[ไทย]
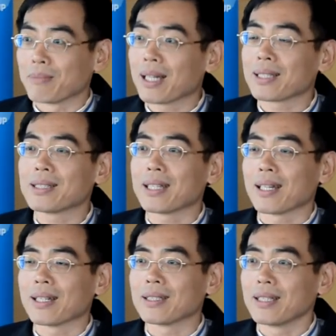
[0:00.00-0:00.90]
สามารถ
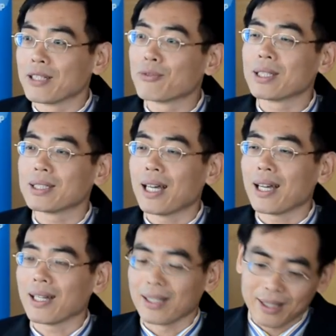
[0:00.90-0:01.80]
ที่จะ deliver
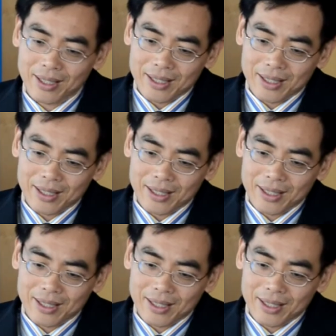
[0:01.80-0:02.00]
ได้